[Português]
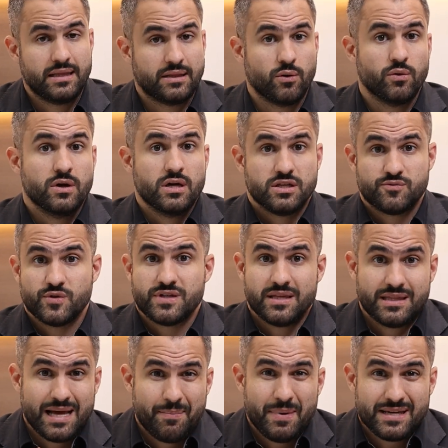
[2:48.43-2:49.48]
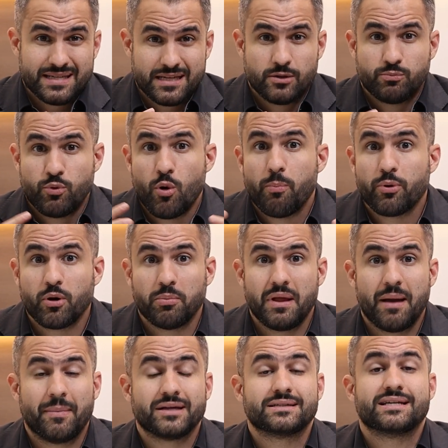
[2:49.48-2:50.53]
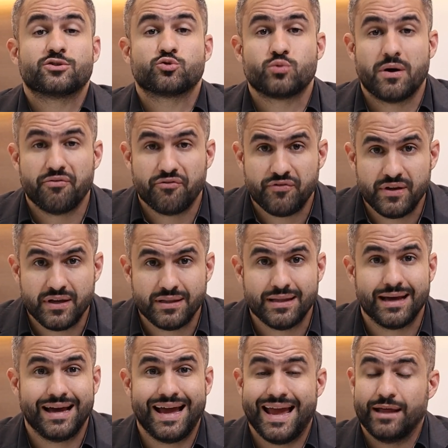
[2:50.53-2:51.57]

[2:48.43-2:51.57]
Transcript: Então, se você está passando por problemas na sua vida,